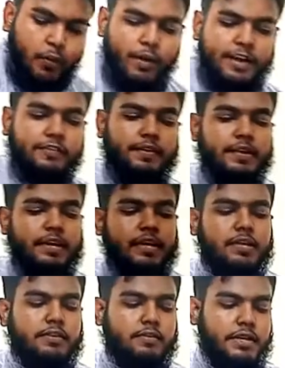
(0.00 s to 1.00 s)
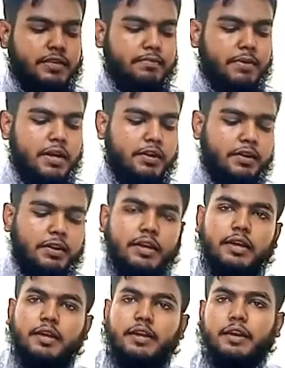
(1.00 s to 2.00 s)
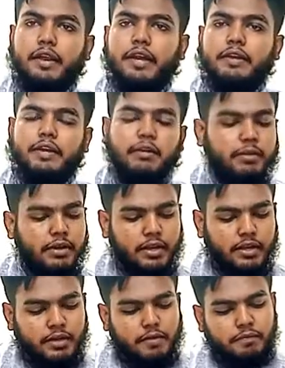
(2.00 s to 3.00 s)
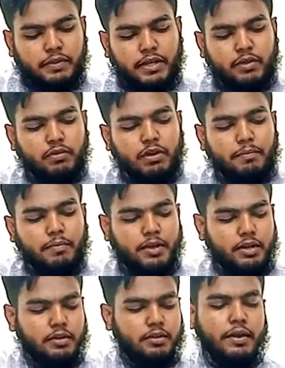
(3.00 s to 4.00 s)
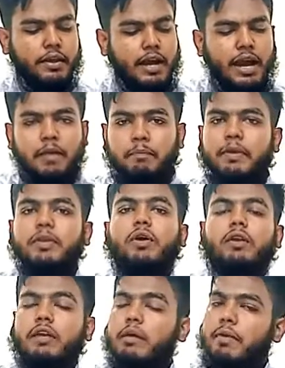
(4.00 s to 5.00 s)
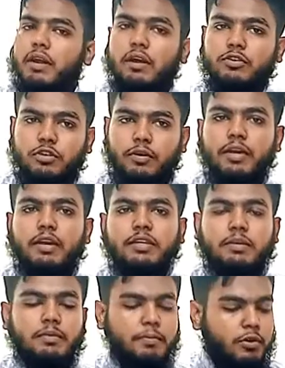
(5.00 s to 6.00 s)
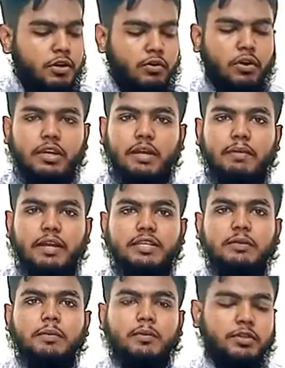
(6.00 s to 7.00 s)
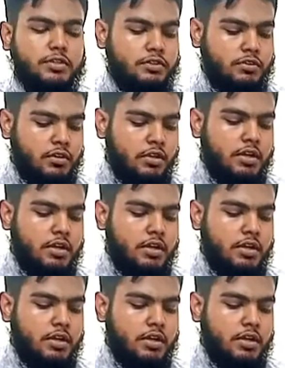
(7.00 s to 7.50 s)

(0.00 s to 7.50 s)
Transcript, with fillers: ওয়াইফাই স্মার্ট নেট ক্যামেরা এগুলো আপনার আইপি ডল ক্যামেরা সবাই হিসেবে ডল ক্যামেরা হিসেবে পরিচিত